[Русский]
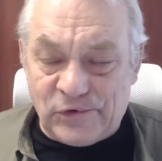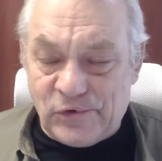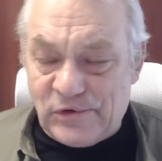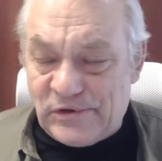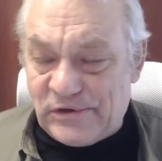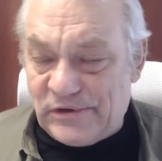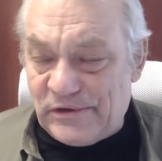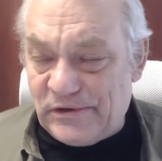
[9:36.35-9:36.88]
То
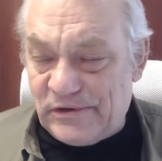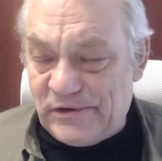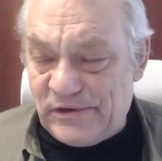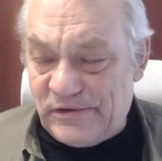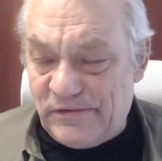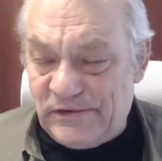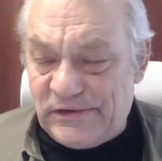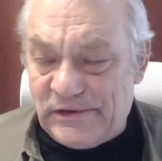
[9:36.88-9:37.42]
есть,
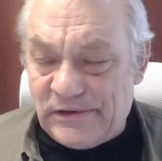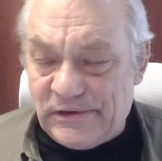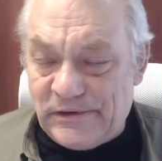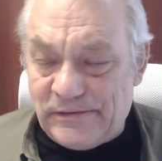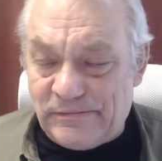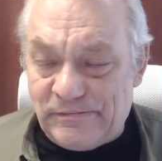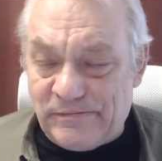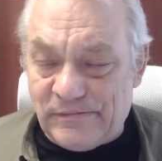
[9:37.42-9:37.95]

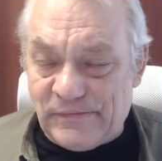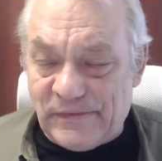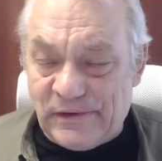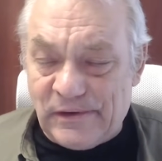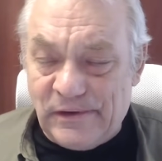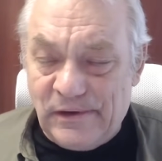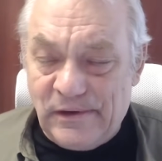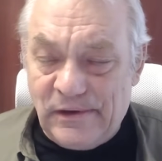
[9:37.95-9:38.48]
действительно,
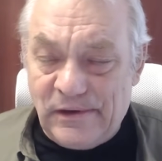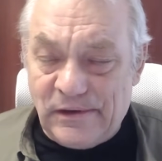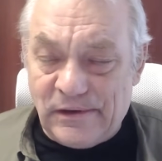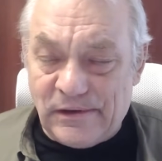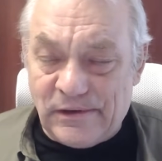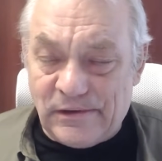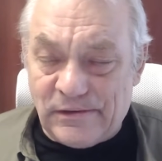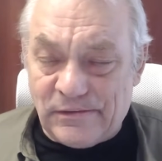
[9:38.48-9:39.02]

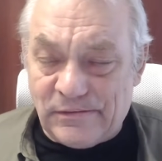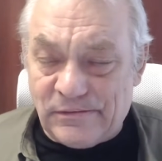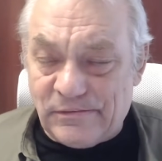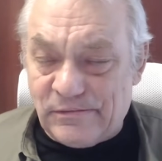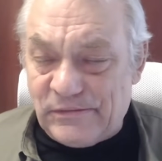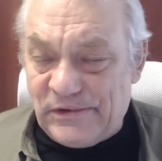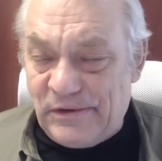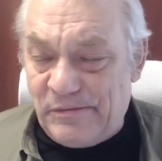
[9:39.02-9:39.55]
Э,
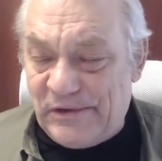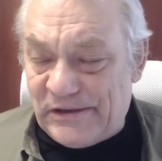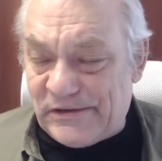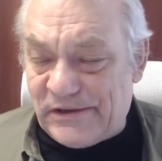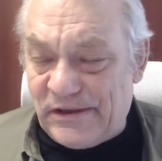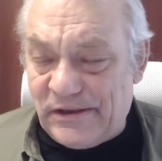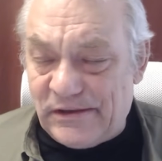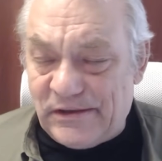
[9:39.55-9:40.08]

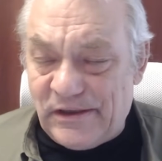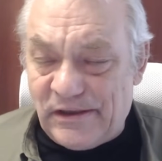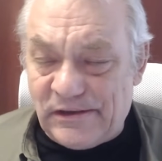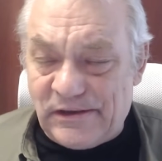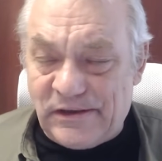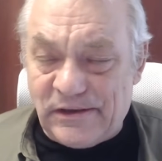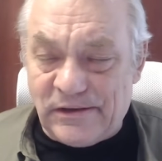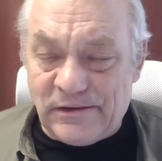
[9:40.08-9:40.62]
немецкие
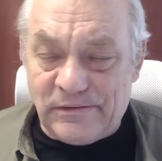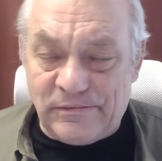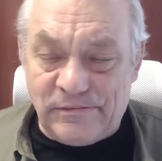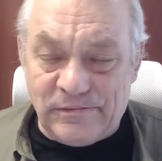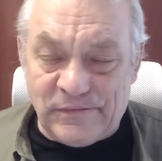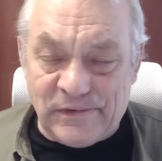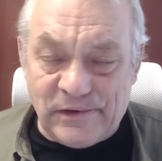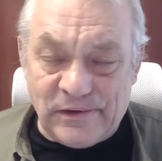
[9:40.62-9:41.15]
танки,
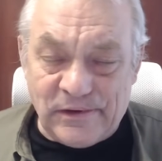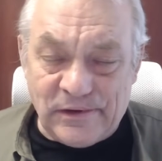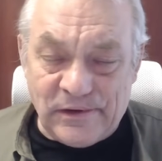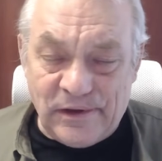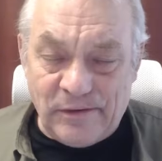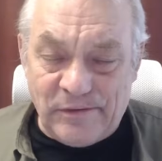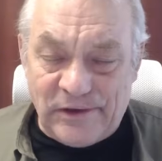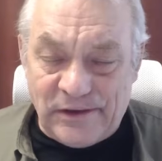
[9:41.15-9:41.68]

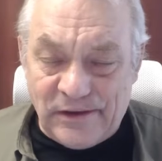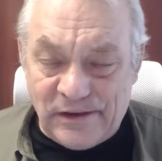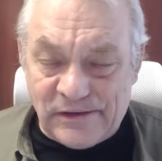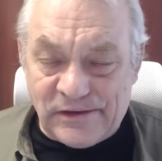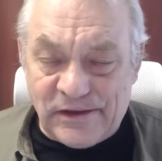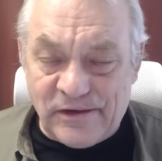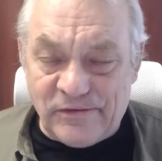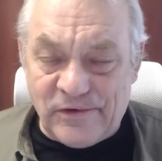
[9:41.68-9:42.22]
э,
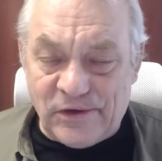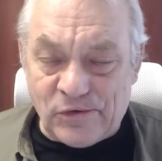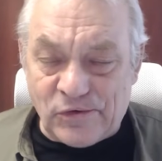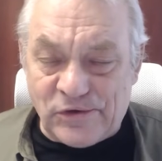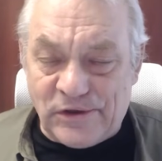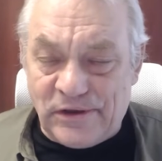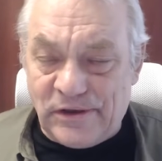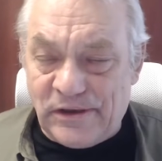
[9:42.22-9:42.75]
американское
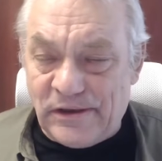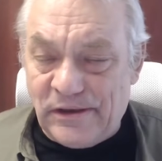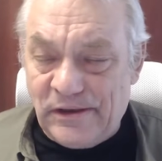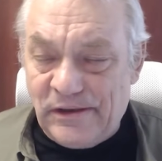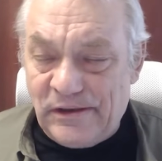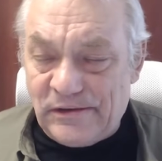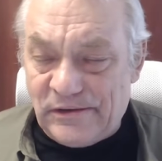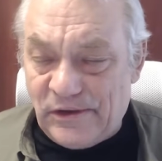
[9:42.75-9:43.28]
вооружение
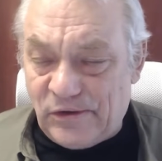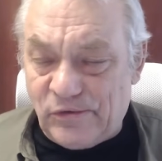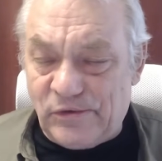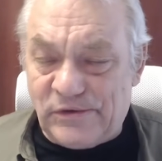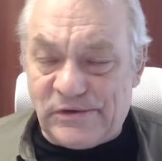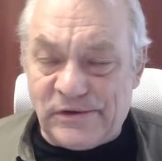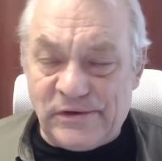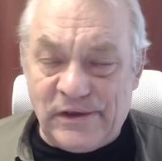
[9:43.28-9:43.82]

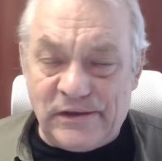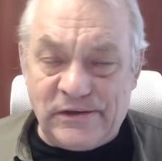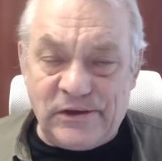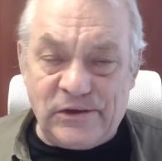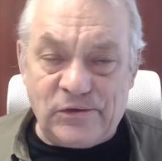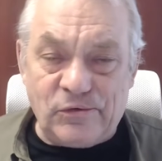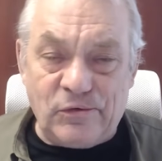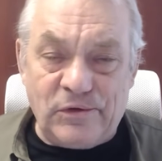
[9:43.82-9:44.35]
находятся на
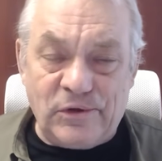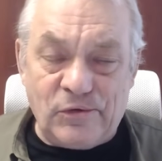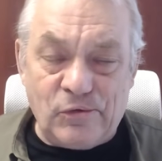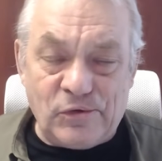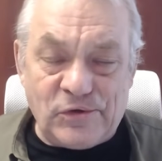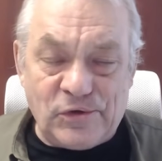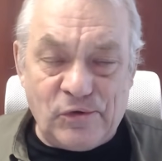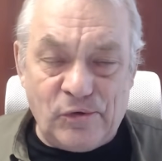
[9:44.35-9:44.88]
территории
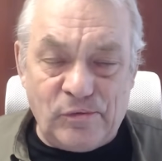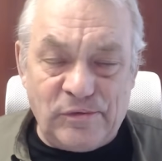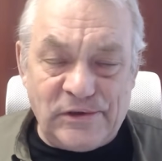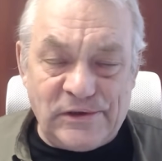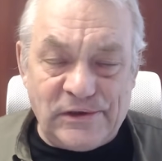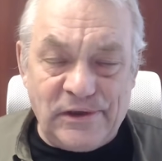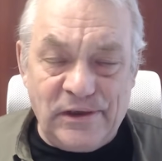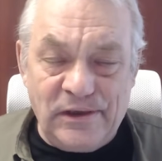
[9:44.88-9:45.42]
Курской
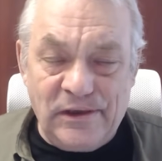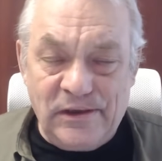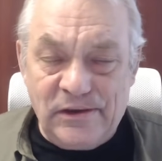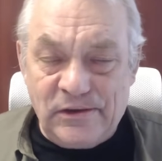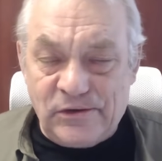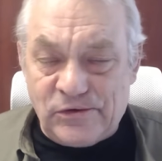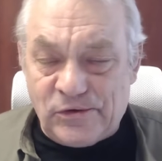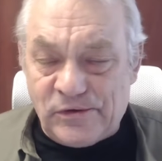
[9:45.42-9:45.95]
области.
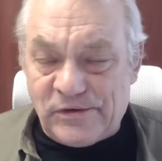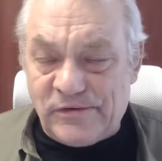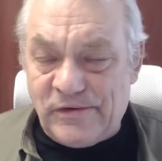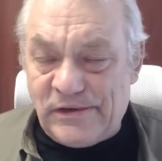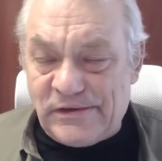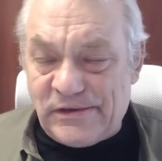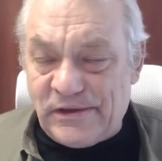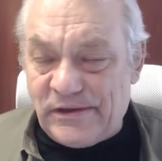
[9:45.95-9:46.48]
Что
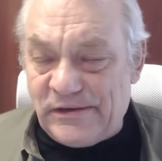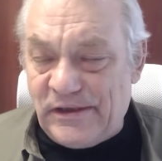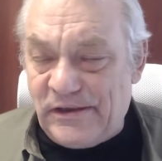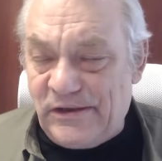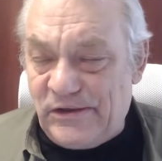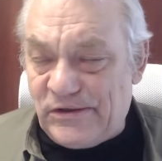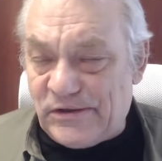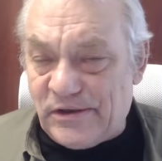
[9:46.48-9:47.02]
называется
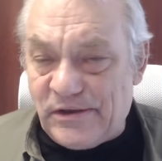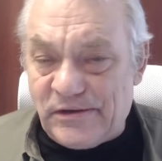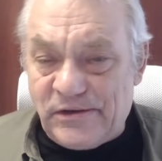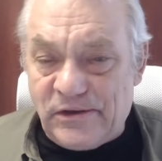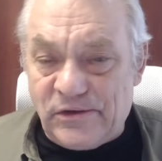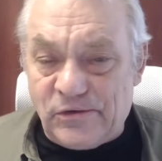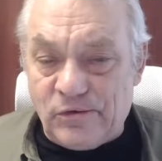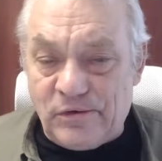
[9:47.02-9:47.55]
каноническая
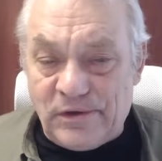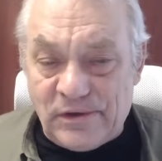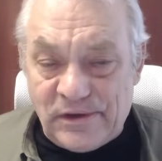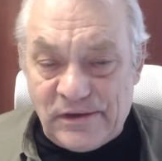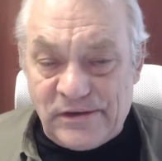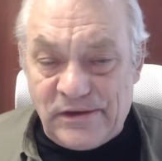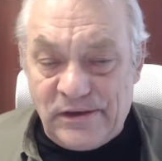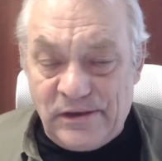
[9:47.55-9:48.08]
территория
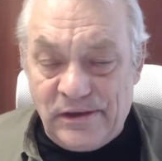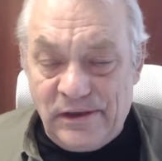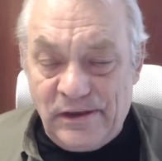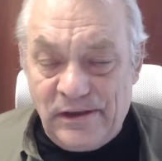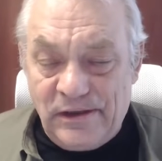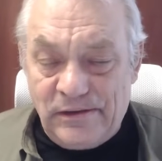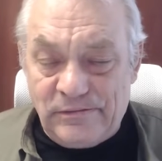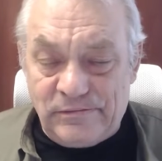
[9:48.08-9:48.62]
России.
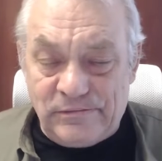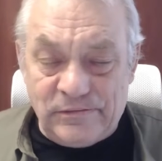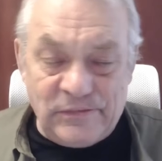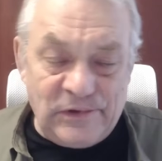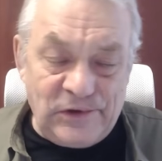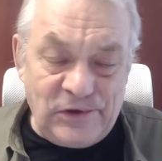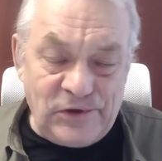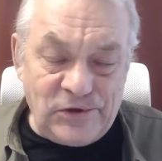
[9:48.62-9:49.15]

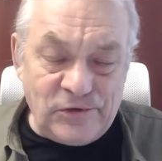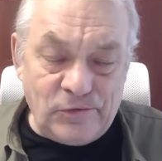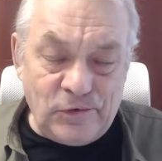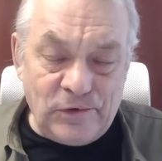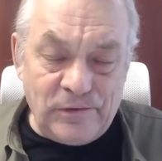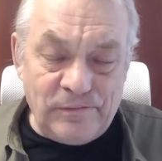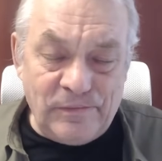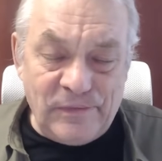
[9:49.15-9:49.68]
И
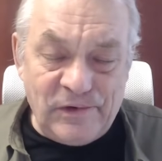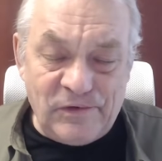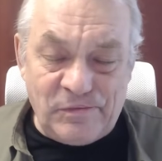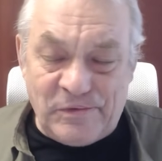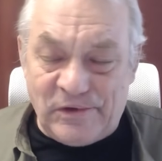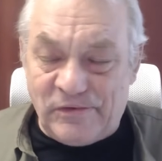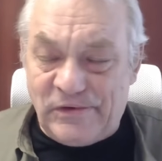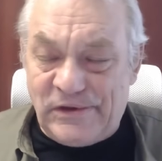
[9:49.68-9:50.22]
ничего,
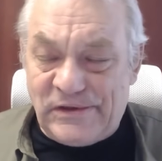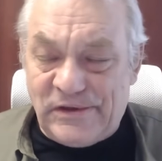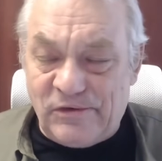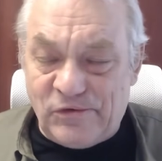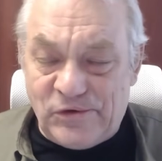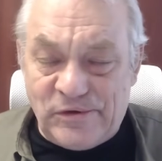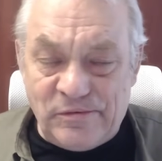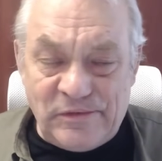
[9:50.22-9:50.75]
впервые за
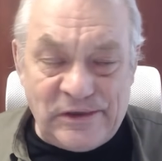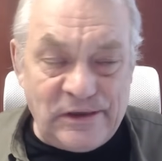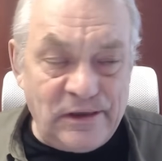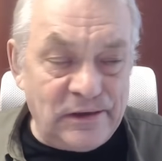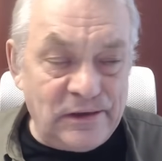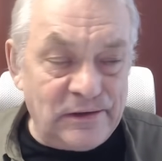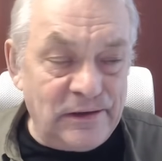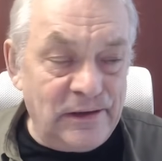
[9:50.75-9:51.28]
80
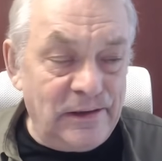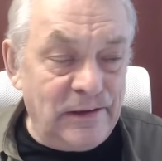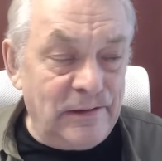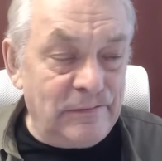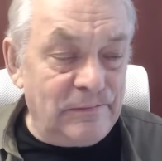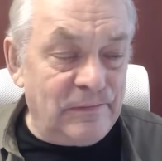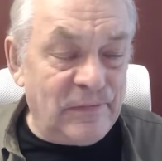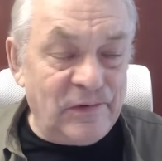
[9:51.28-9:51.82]
лет
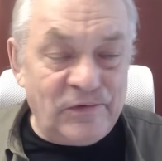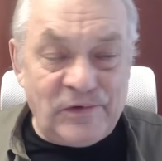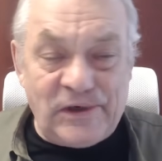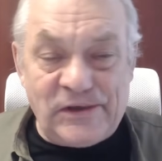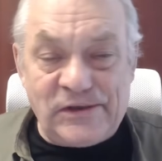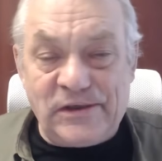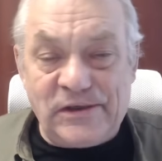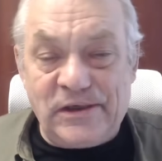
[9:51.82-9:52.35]

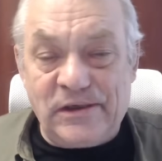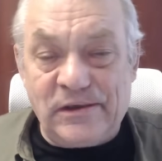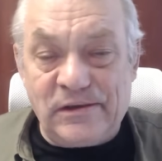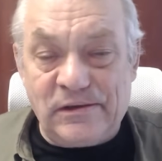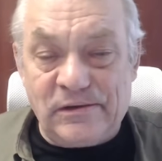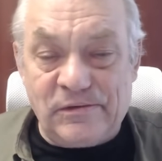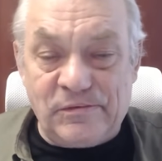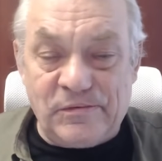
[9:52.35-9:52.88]
вражеские,
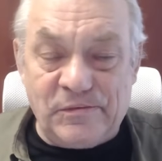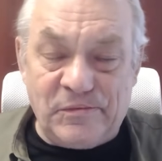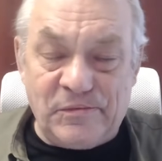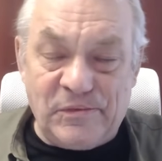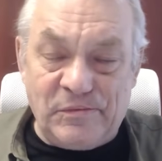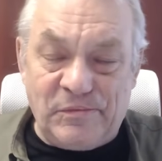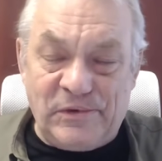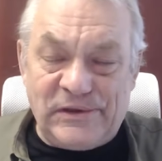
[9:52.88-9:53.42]

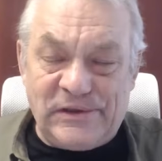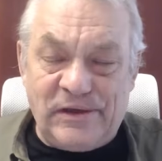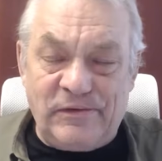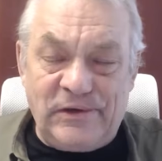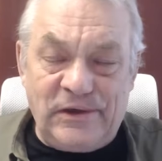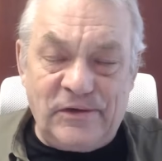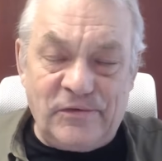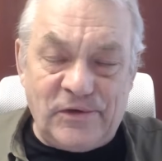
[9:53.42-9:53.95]
э,
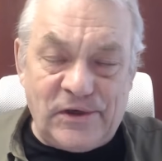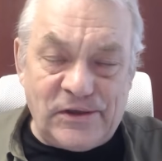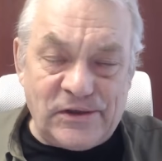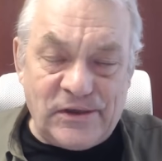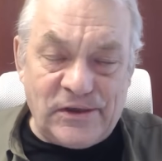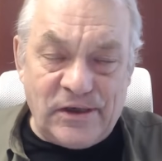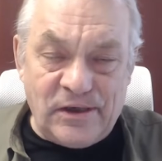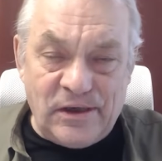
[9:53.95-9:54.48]
представители
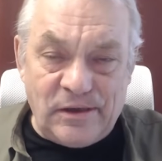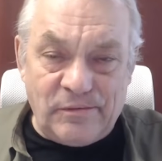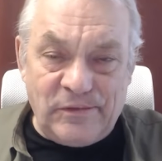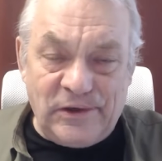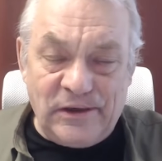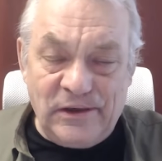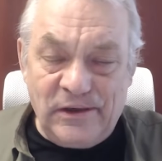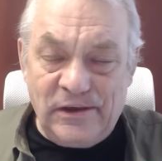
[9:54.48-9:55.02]
вражеской
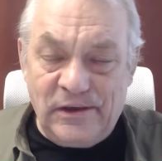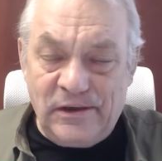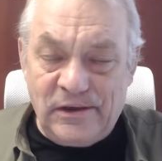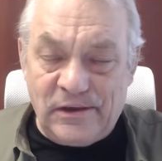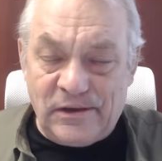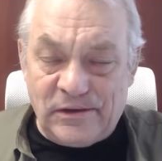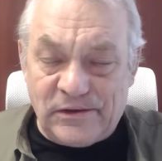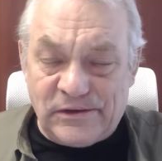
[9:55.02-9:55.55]
армии,
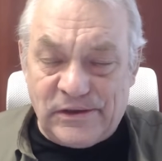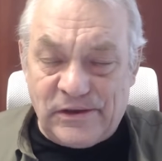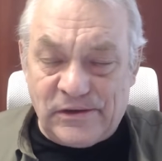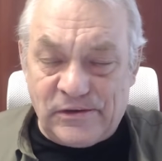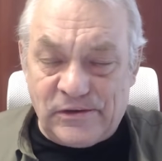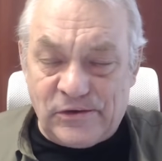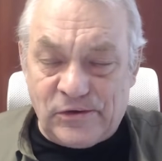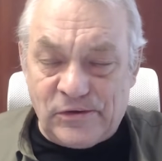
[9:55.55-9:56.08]

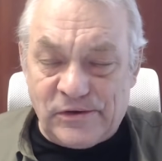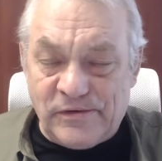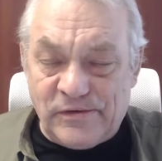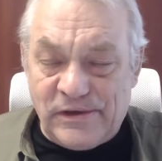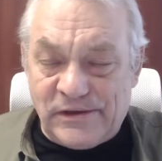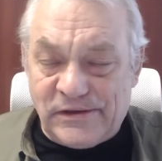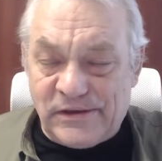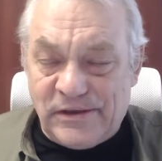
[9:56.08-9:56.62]
что
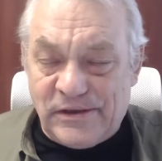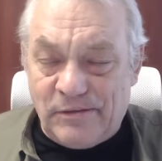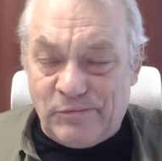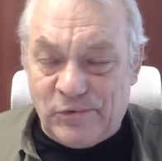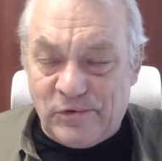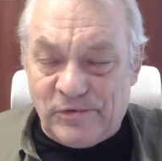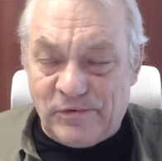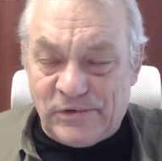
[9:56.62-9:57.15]
называется,
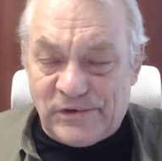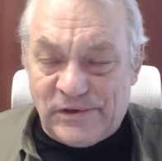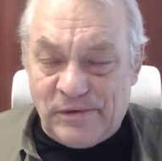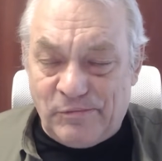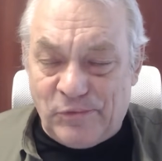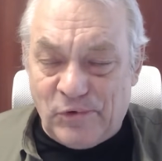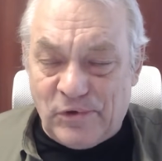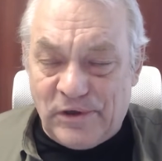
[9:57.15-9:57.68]
сапог,
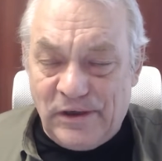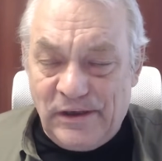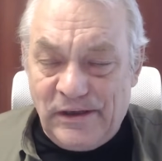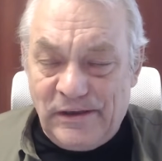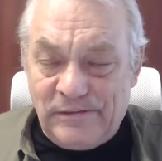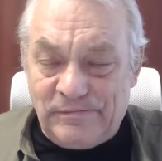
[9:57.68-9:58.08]
сапог